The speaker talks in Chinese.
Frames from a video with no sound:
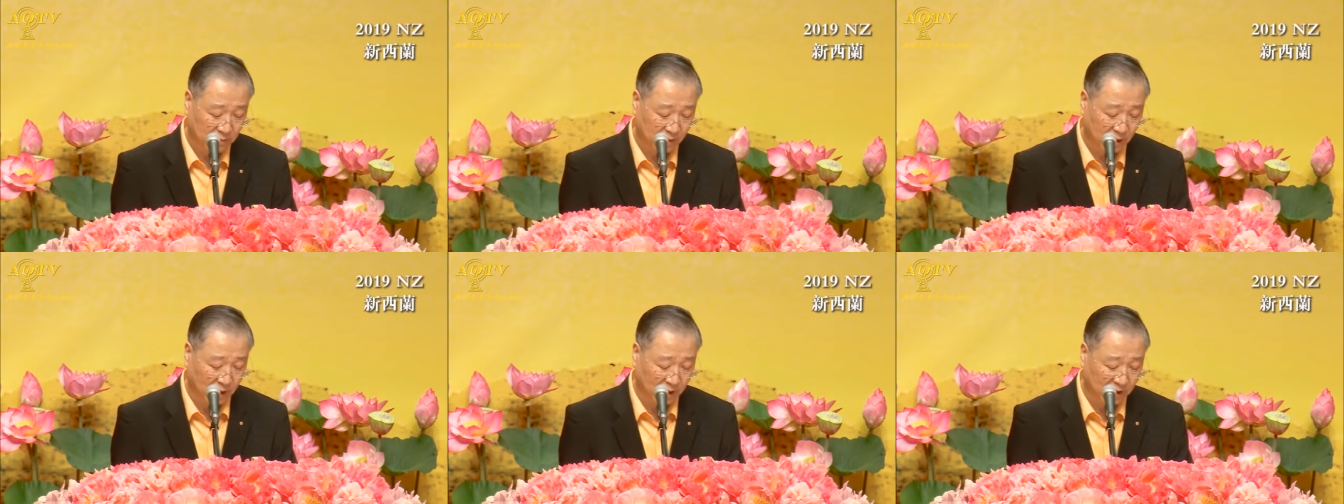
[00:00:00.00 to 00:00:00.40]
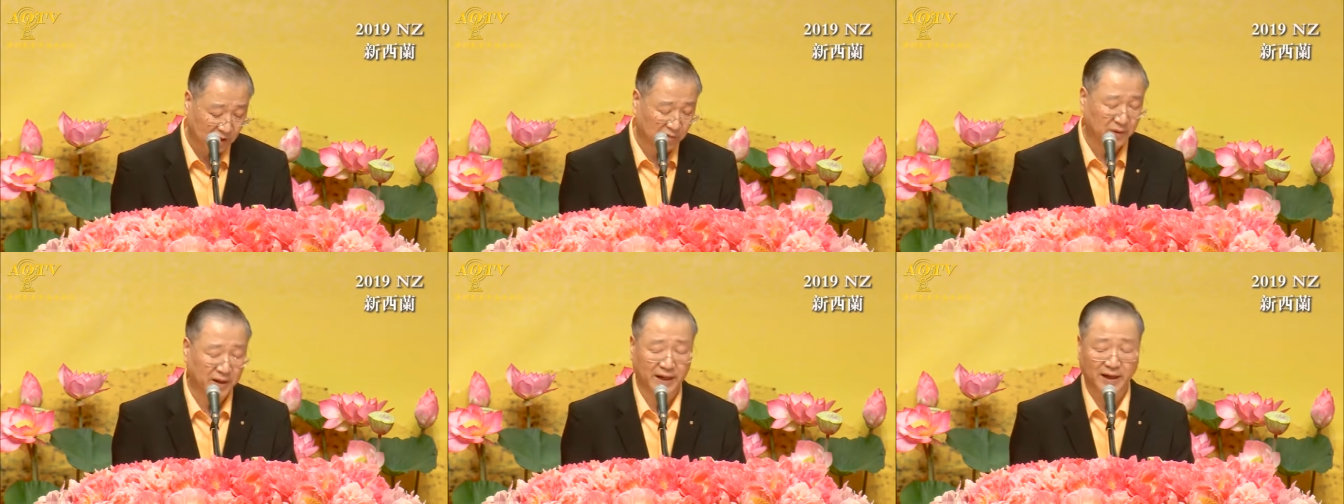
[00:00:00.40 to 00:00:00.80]
啊，
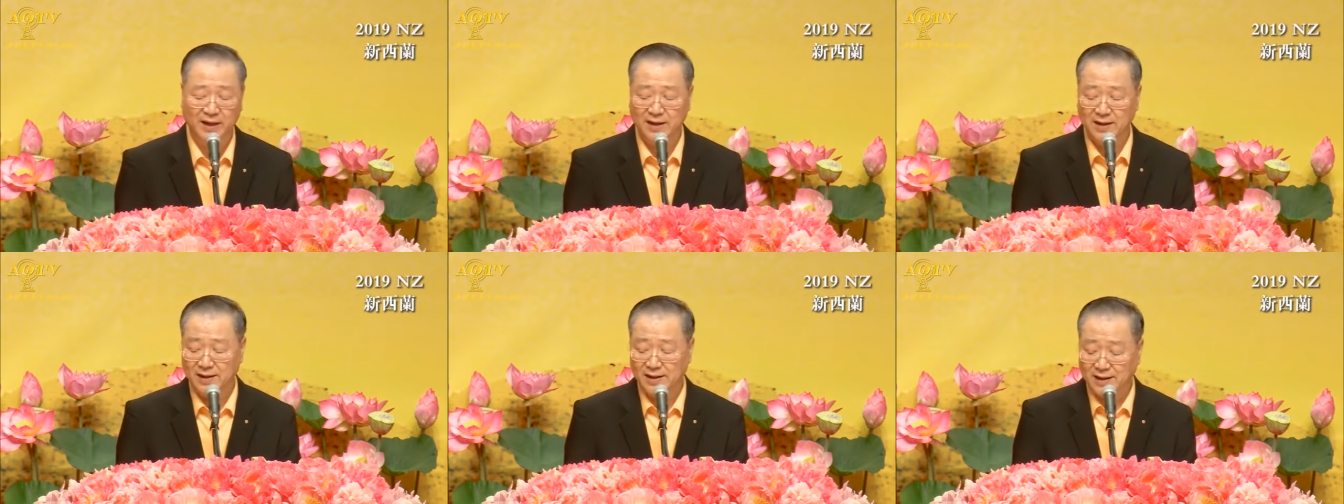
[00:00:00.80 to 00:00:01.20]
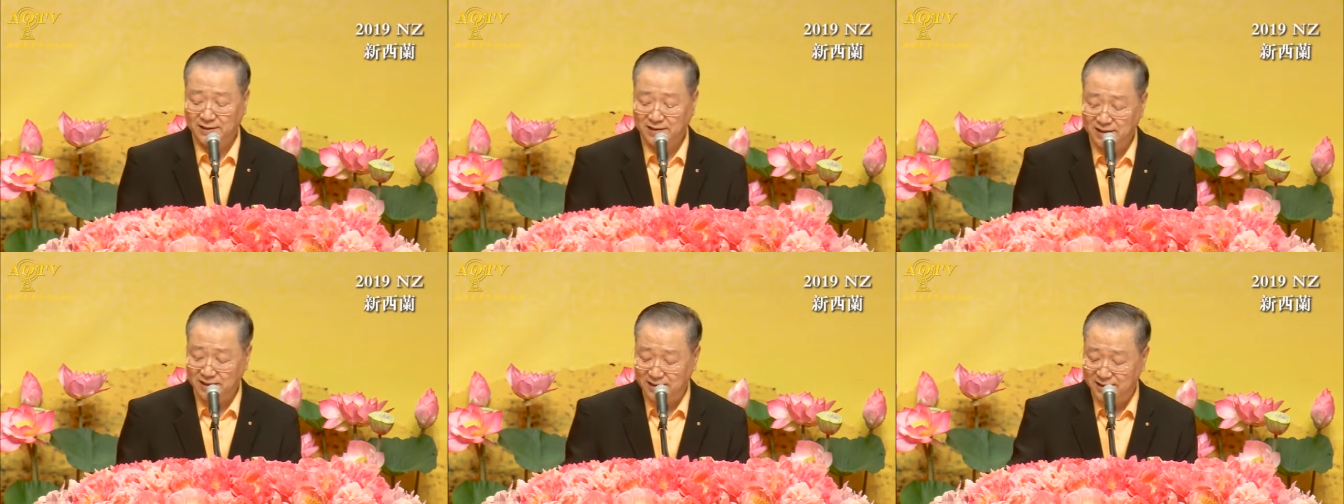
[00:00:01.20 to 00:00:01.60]
因为
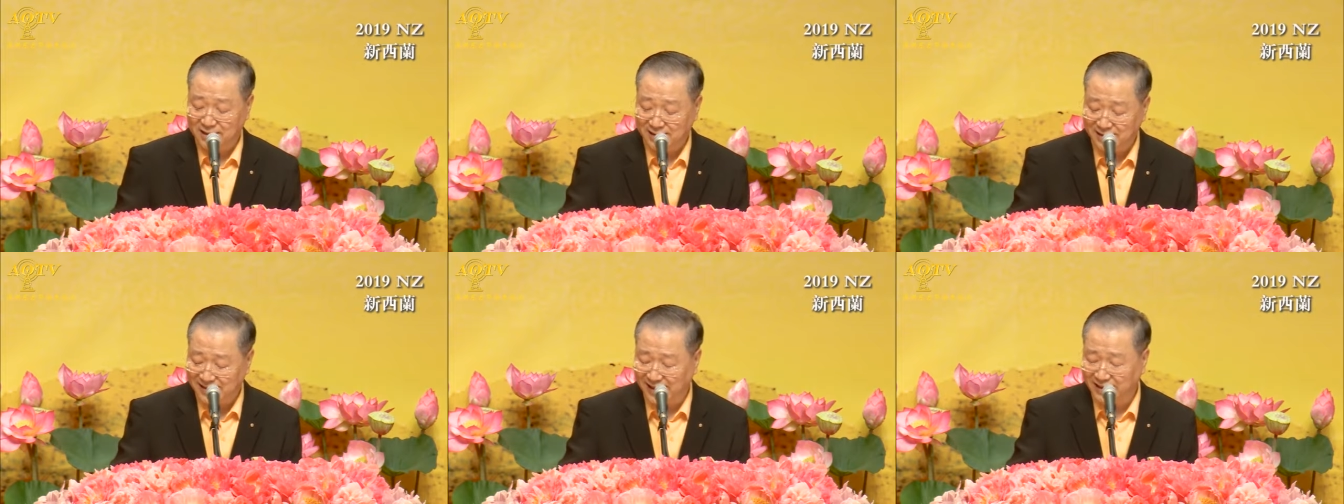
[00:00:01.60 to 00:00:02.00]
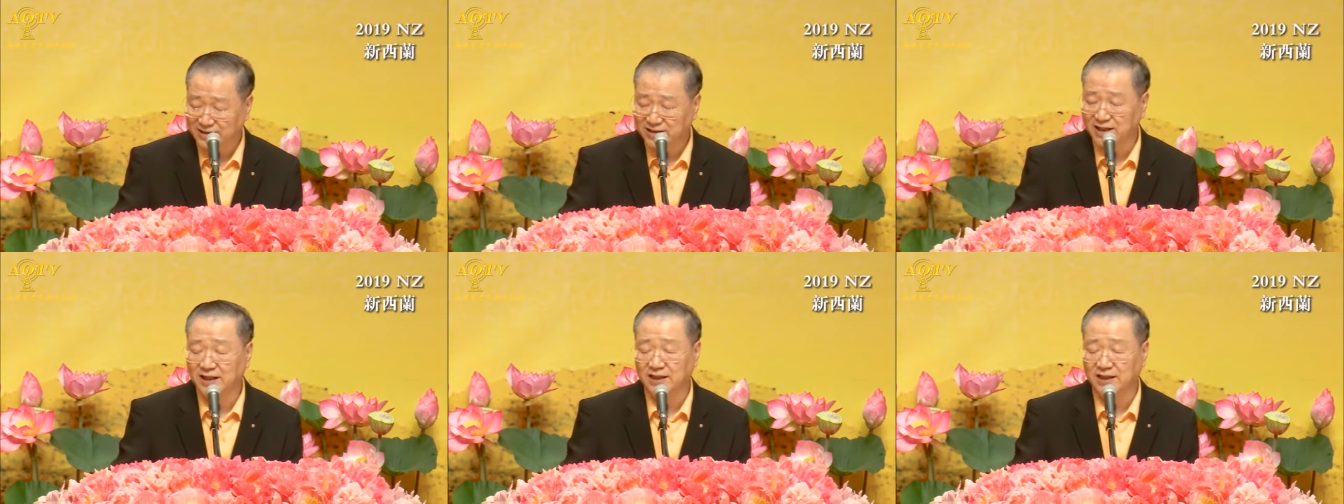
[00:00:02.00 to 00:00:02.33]
这个人间